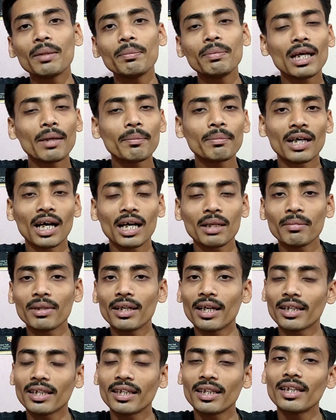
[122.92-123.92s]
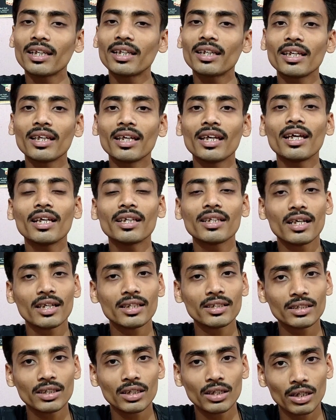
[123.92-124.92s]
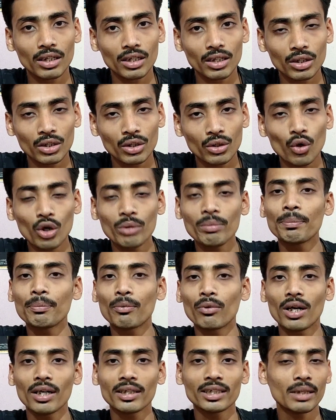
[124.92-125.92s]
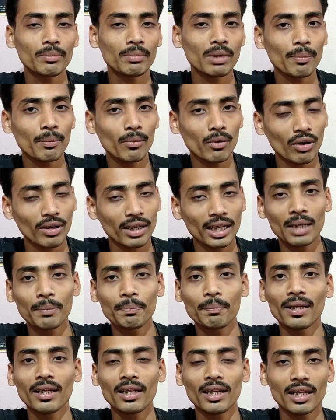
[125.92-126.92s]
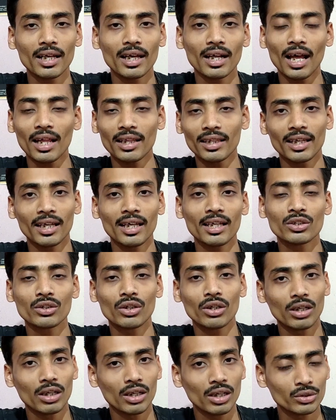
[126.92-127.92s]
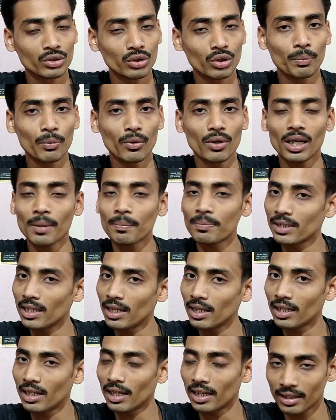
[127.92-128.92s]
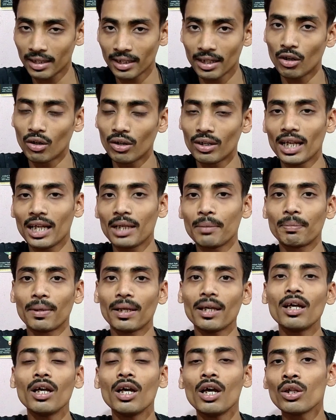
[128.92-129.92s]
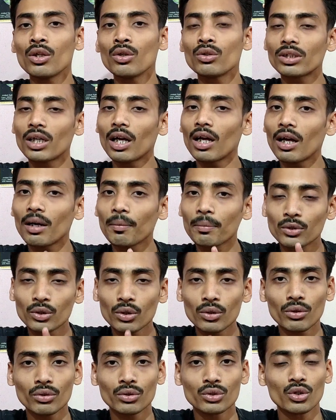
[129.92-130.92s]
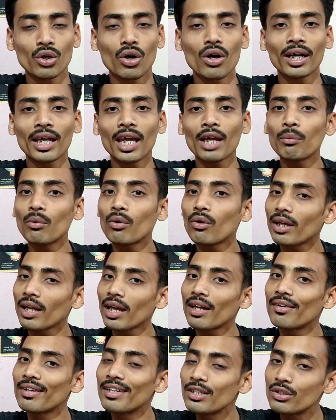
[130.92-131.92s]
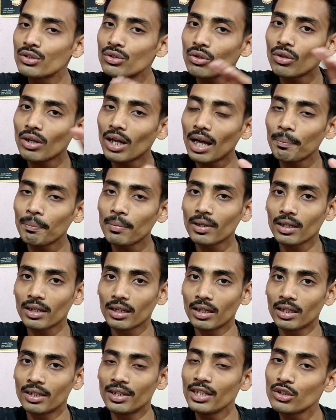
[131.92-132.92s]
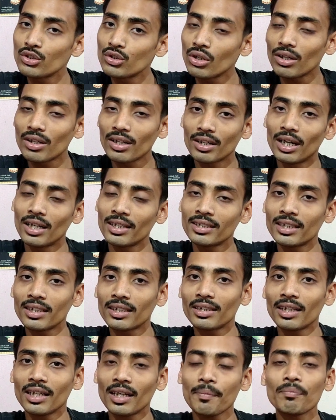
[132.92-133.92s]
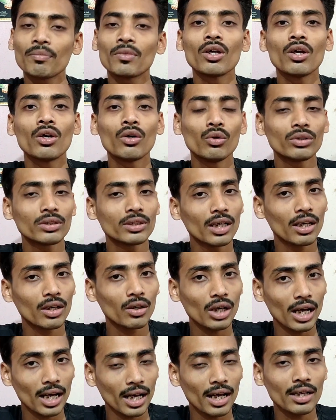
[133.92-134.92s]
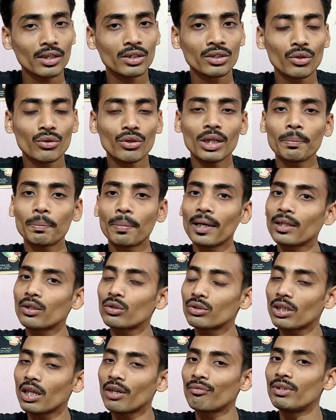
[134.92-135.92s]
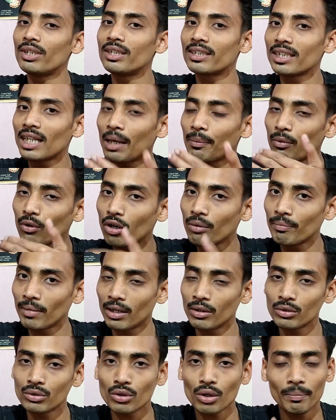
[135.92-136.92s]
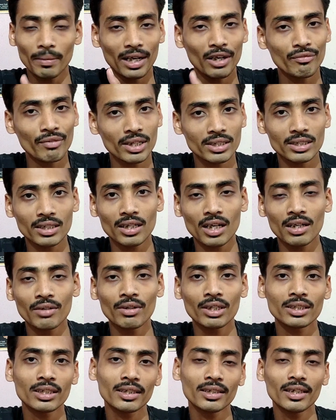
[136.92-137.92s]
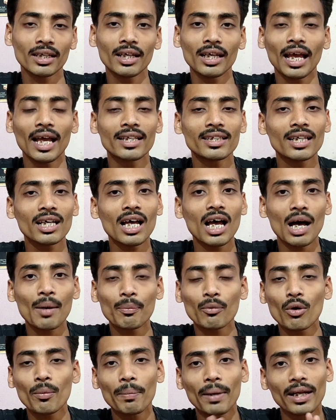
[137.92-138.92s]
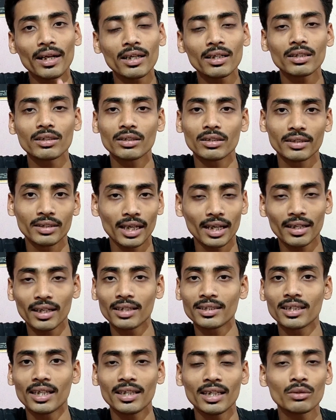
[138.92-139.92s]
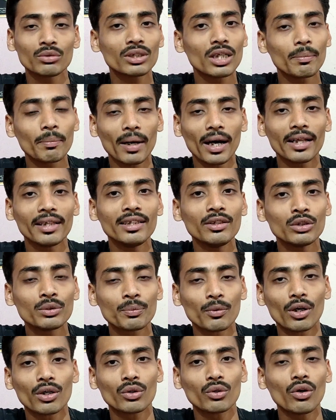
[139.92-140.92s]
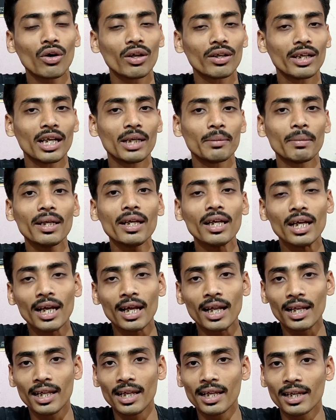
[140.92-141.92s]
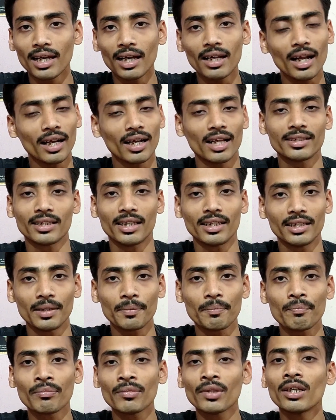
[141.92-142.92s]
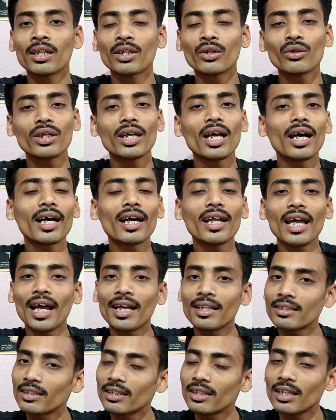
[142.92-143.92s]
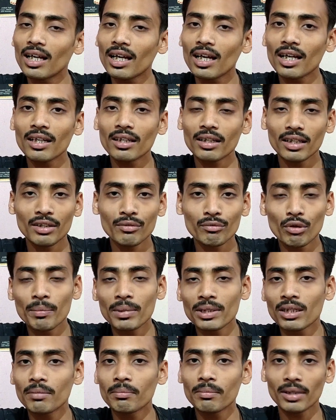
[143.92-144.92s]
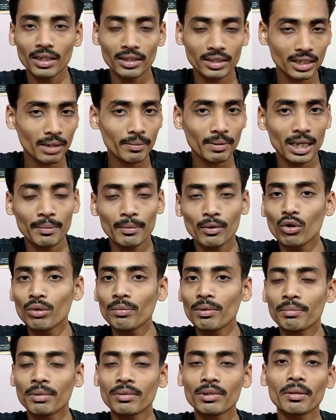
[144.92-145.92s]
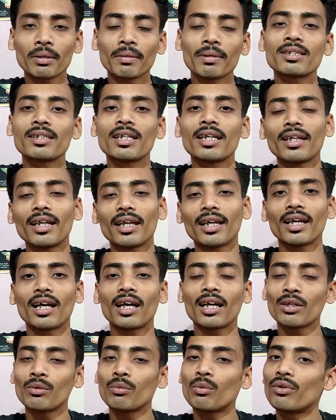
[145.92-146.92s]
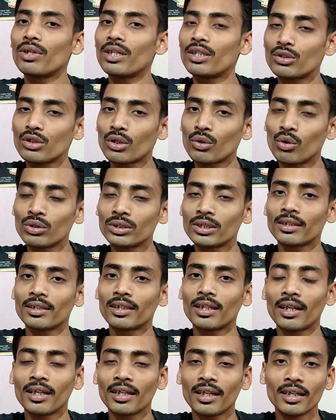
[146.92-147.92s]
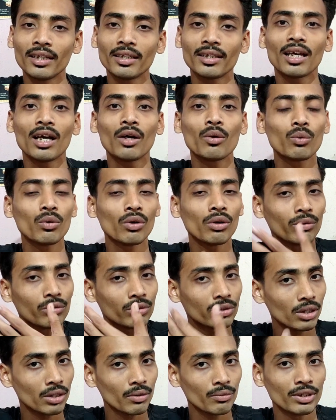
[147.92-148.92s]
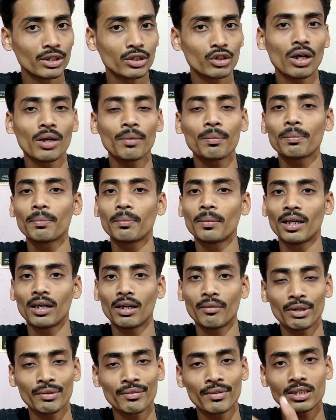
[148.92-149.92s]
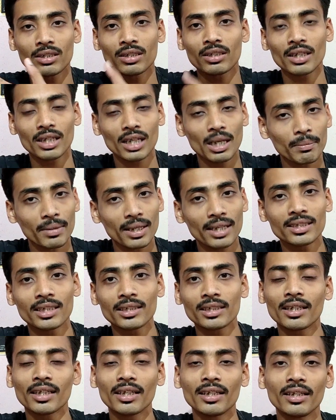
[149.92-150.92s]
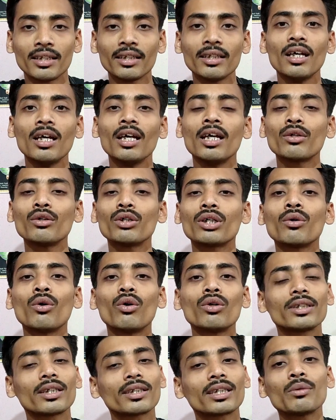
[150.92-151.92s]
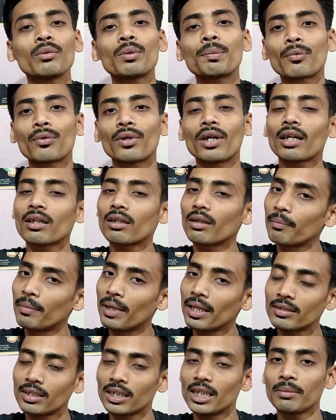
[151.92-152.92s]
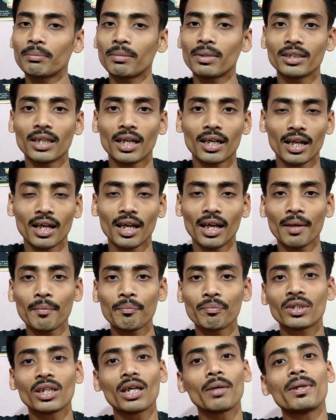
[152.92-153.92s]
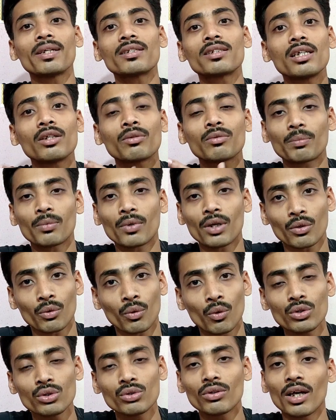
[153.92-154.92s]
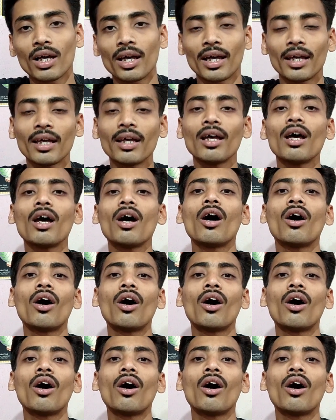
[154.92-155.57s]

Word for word: बात भी आप ध्यान में रखिए कि कोई भी प्रोडक्ट जब आप ऑनलाइन पे लेकर आते हैं जो, प्रोडक्ट आप सेल करते हैं ऑनलाइन पे उसका जो स्टॉक है वो क्या रिस्टोर आप रिस्टॉक कर सकते हैं उसका अगर ज़रूरत पड़े तो उसका फिर से उसको उसको मैन्युफैक्चर करवा सकते हैं ऐसा आपको पहले देखना चाहिए उसके बाद ही उस प्रोडक्ट को ऑनलाइन में लेकर आना चाहिए क्योंकि अगर ऐसे अगर इन्फॉर्मेशन इसके बारे में कोई भी इन्फॉर्मेशन आपके पास नहीं रहेगा कि वो रिस्टॉक हो सकता हैं कि नहीं क्या वो उसको फिर को आप मैनुफैक्चर करके आप ले सकते हैं कि नहीं क्योंकि हो सकता है वो प्रोडक्ट बेस्ट सेलिंग में जा रहा है या बेस्ट सेलिंग प्रोडक्ट हो चुका है